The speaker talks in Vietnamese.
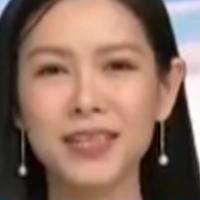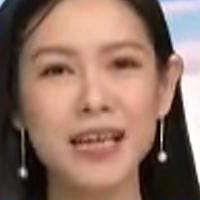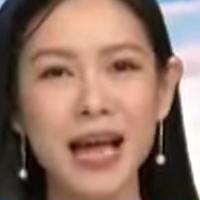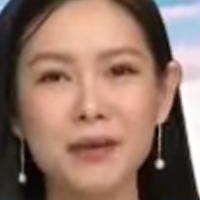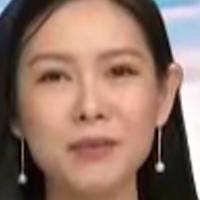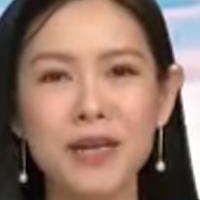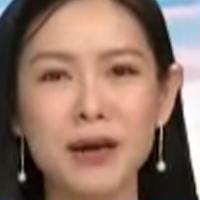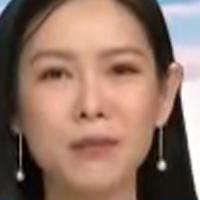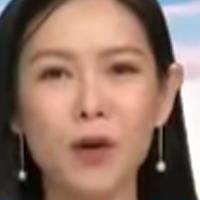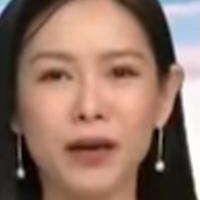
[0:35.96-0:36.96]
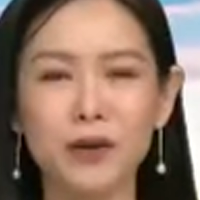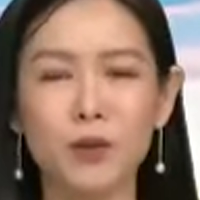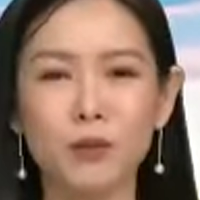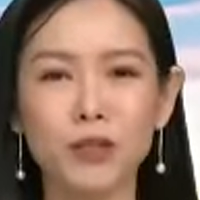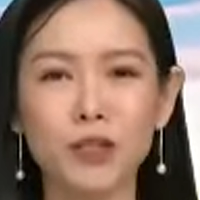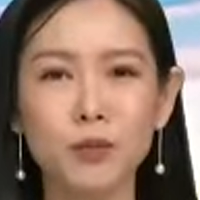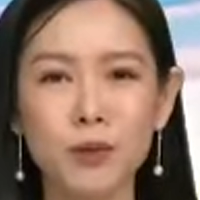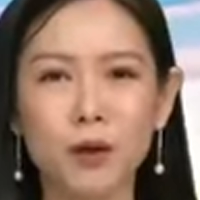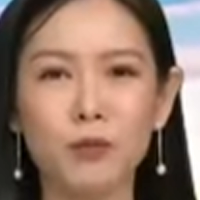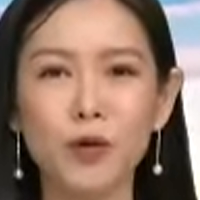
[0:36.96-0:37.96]
20 năm hoạt động trong
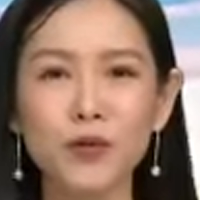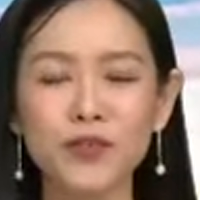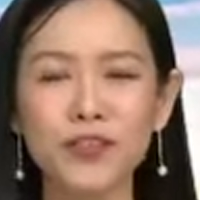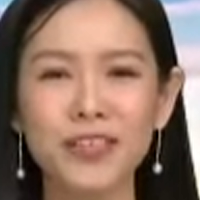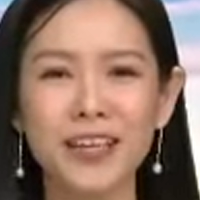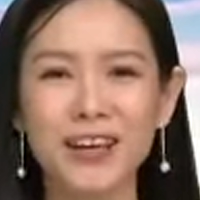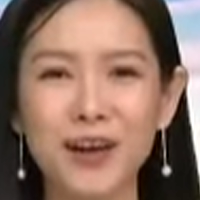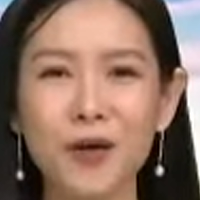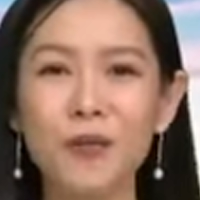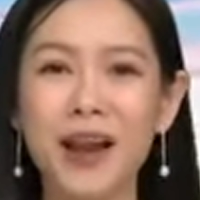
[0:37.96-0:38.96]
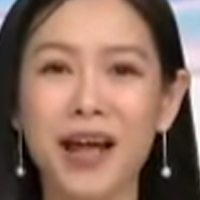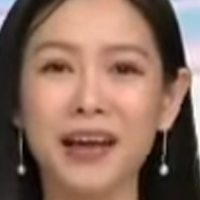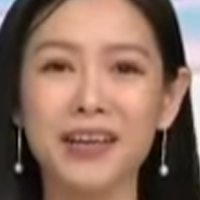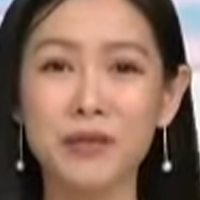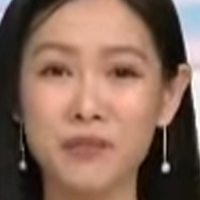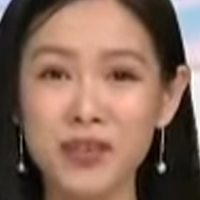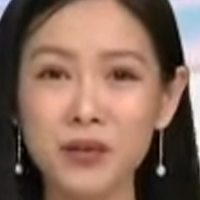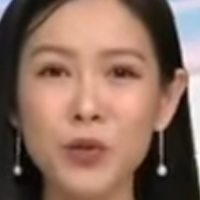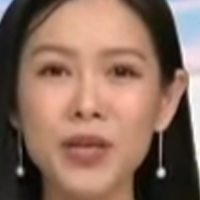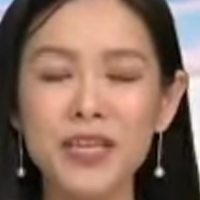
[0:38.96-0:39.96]
lòng đối phương, ông là điệp viên
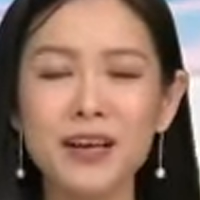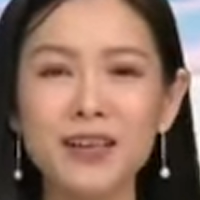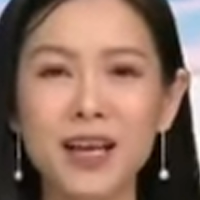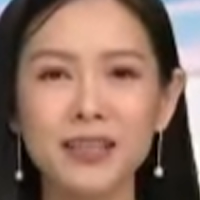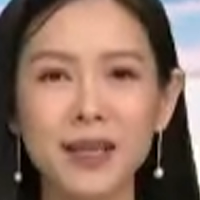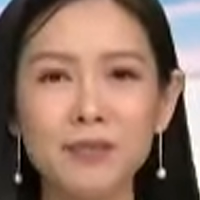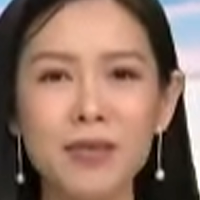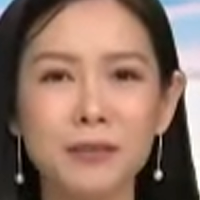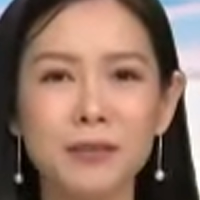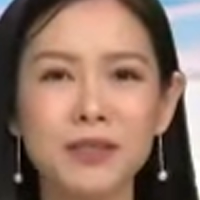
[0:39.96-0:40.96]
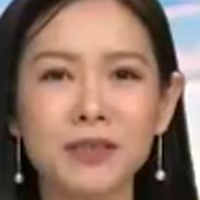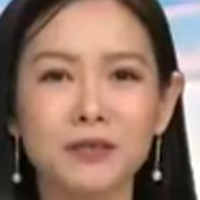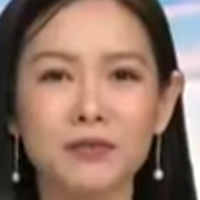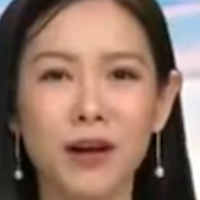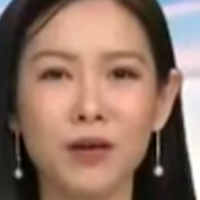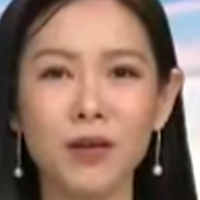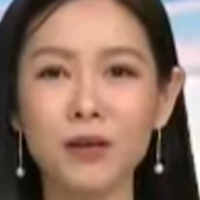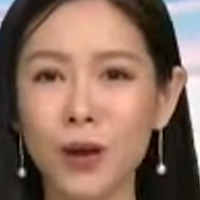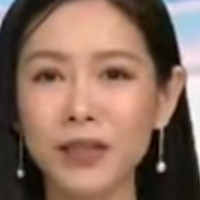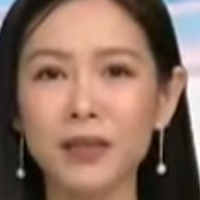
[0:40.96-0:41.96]
duy nhất thâm nhập được vào cơ
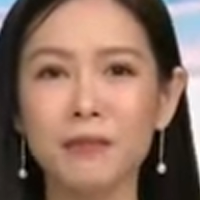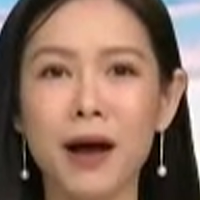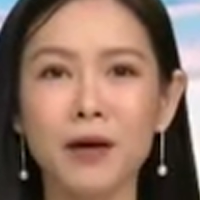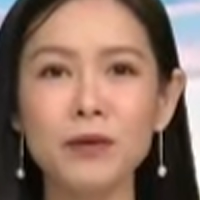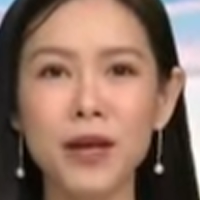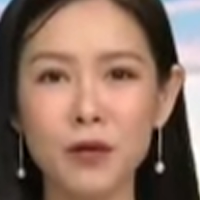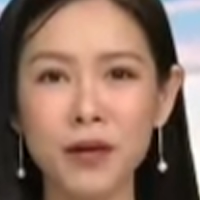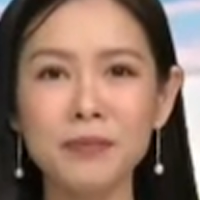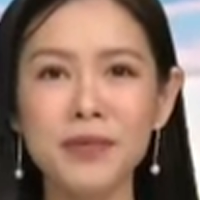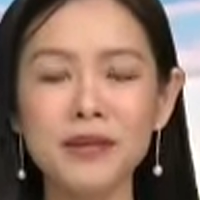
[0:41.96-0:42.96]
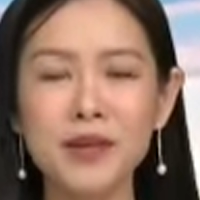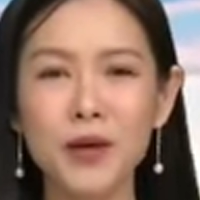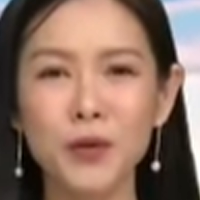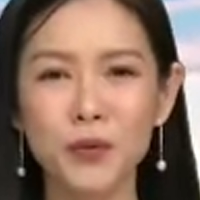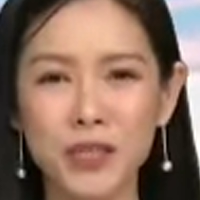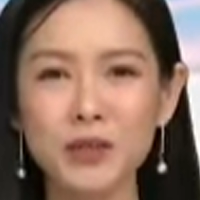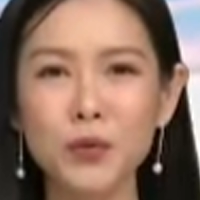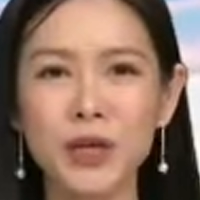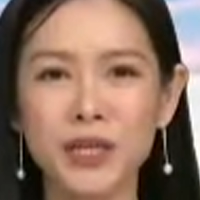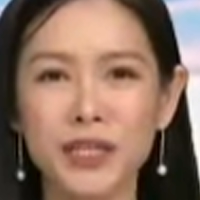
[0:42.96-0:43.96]
quan tình báo cao cấp nhất của chính
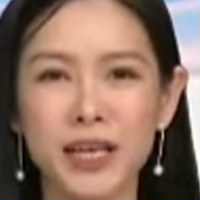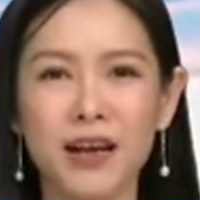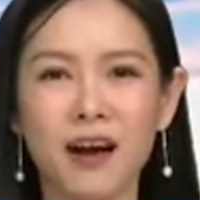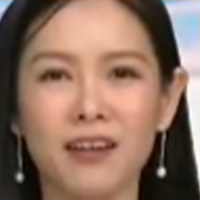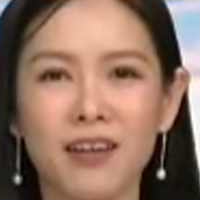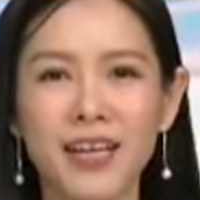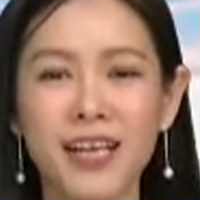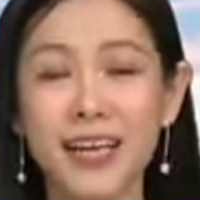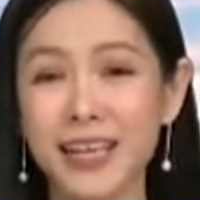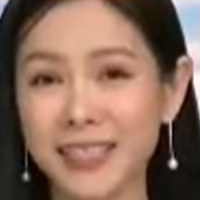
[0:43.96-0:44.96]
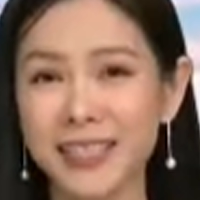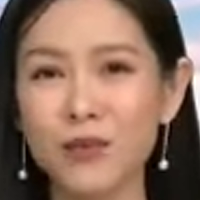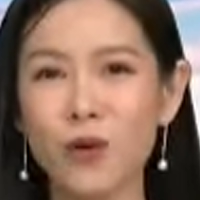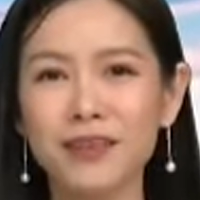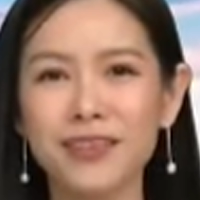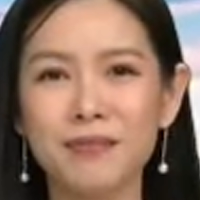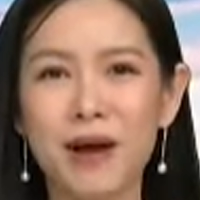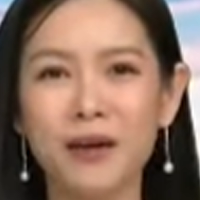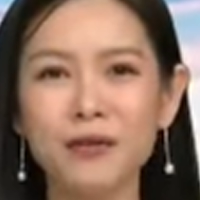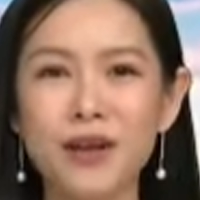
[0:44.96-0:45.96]
quyền Sài Gòn, là sĩ quan tình
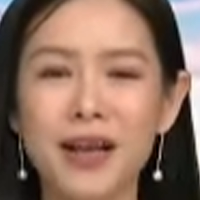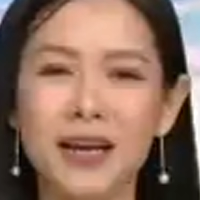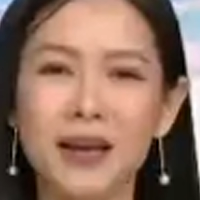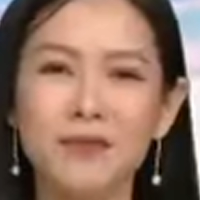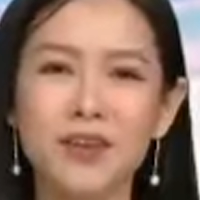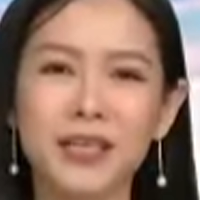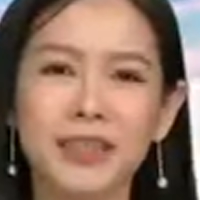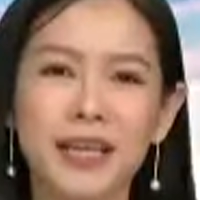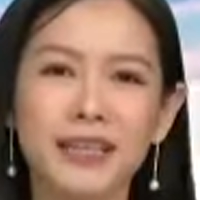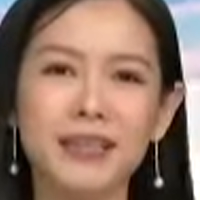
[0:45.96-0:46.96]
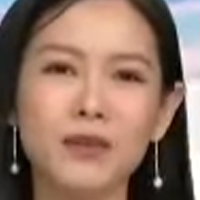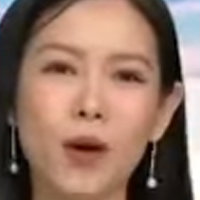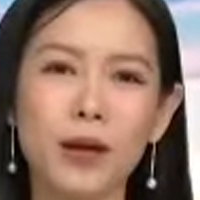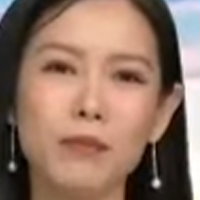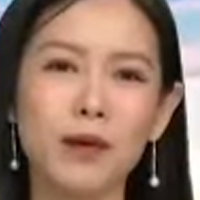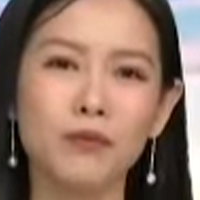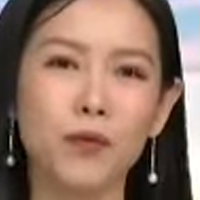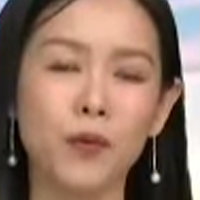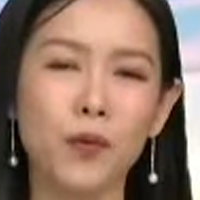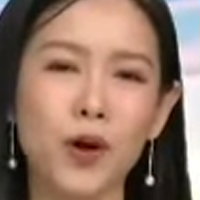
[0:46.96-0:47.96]
báo làm việc tại cơ quan mật
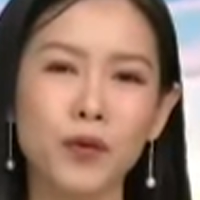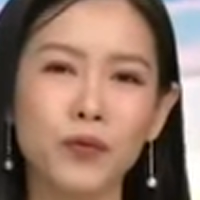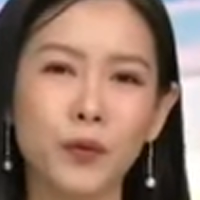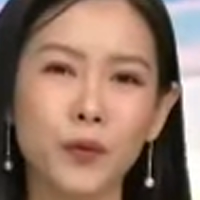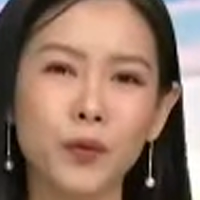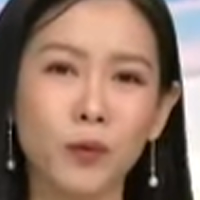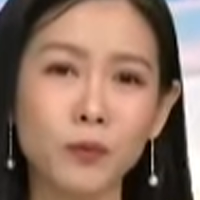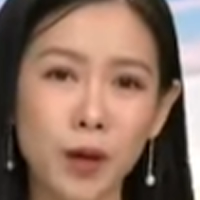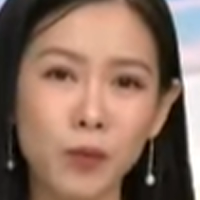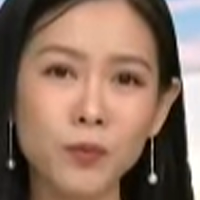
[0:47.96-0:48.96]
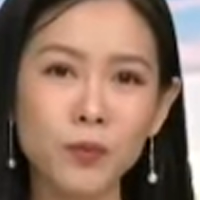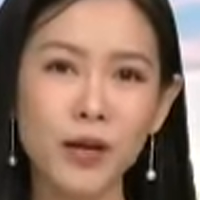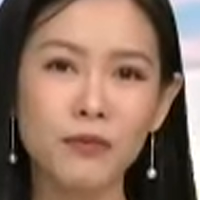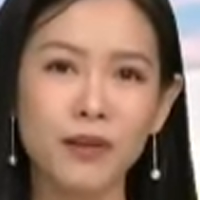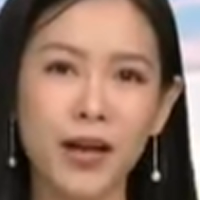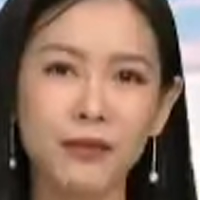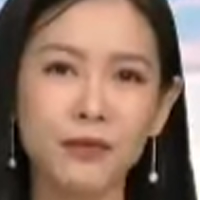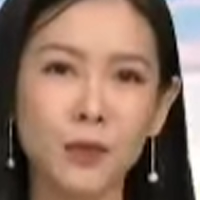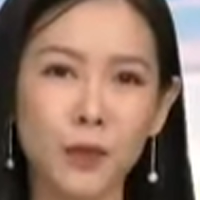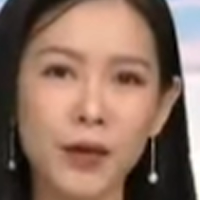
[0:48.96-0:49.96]
vụ Phủ Tổng thống và
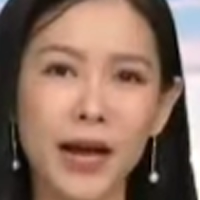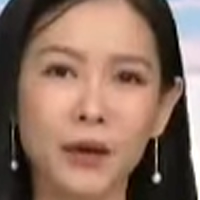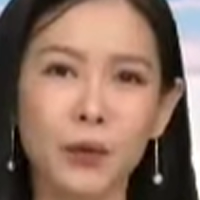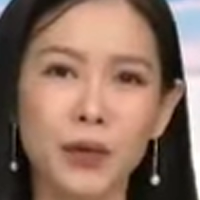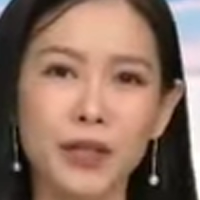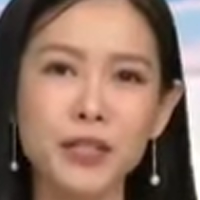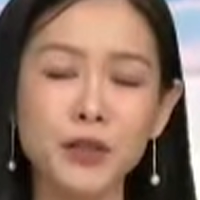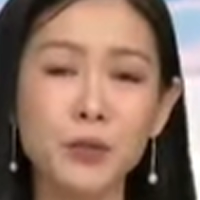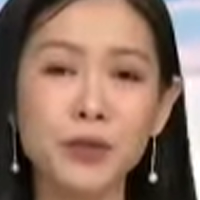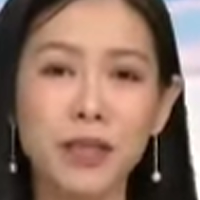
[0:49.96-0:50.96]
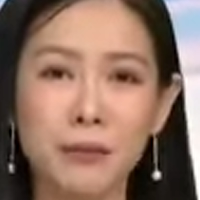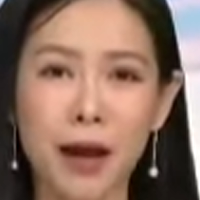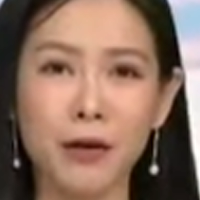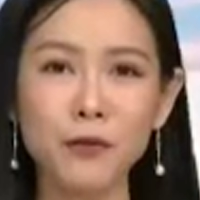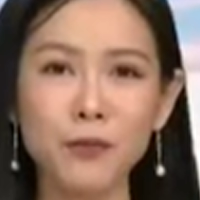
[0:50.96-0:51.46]
Phủ Đặc ủy Trung ương Tình báo